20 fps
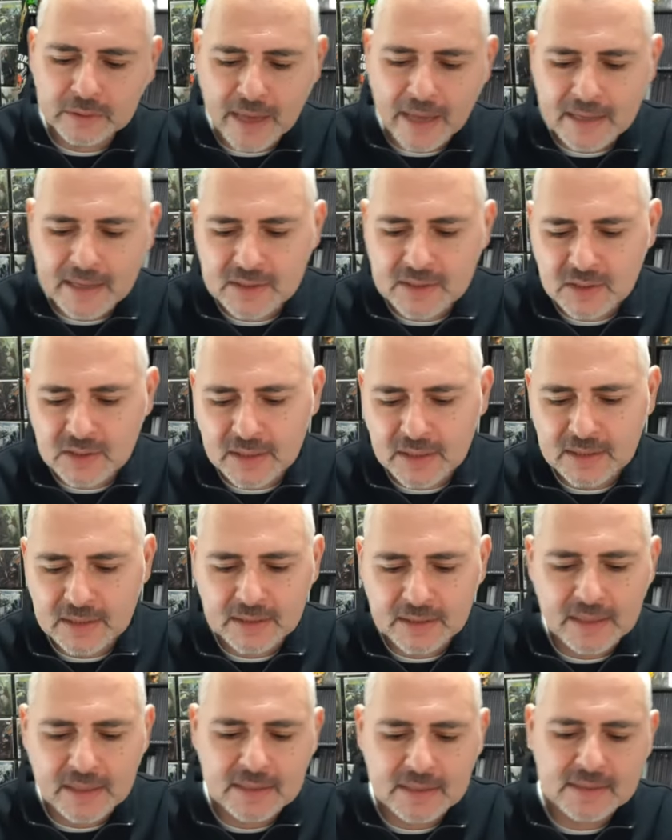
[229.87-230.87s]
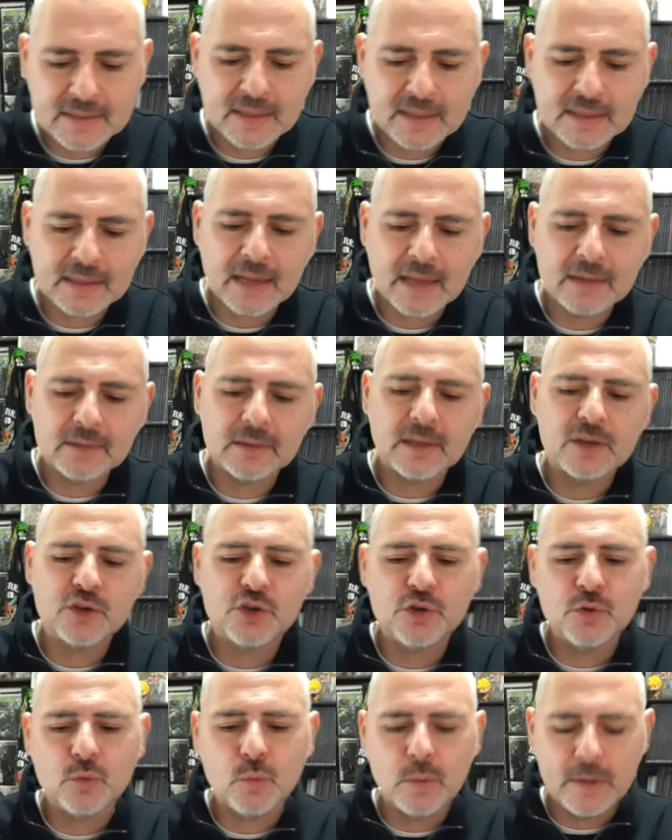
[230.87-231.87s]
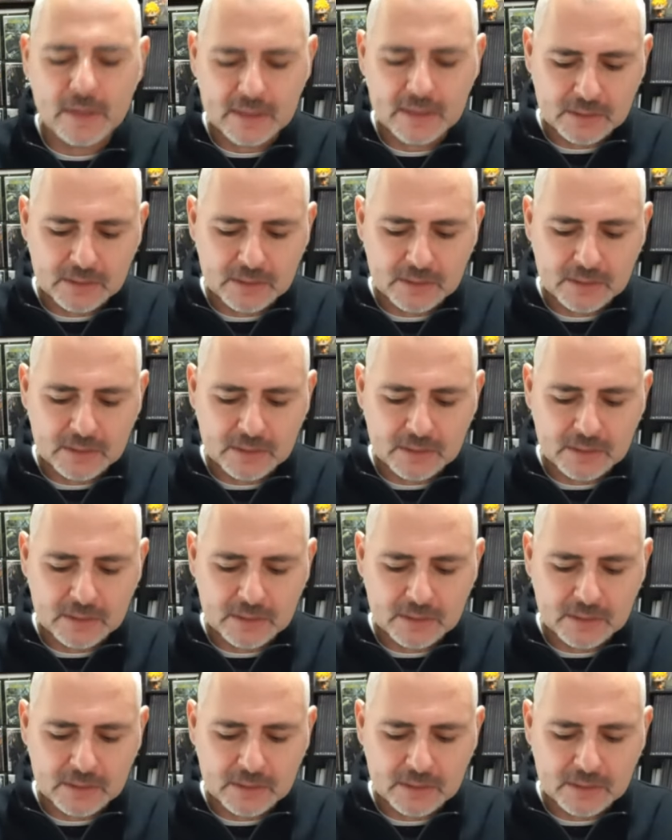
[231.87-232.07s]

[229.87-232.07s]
tex del 75